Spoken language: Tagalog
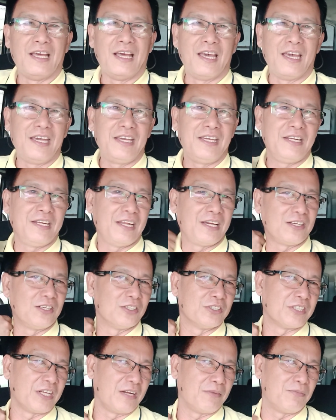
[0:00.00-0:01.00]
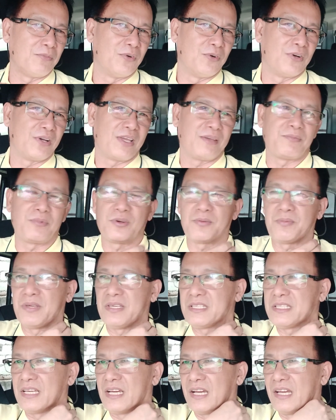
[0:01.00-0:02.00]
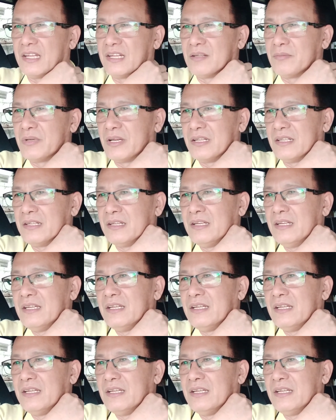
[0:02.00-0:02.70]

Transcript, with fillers: ay nako sarap buhay probinsya nga naman